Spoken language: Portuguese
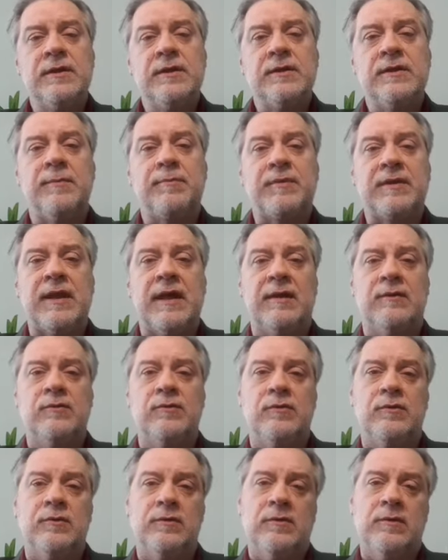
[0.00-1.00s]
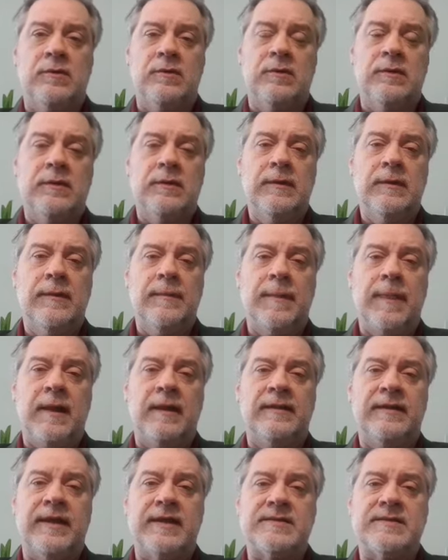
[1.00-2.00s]
deputado
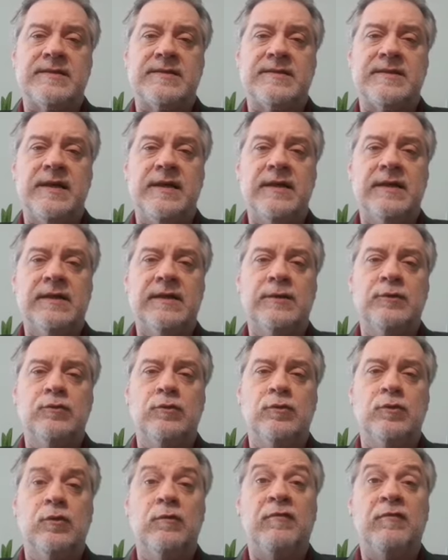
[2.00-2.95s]
André Siciliano,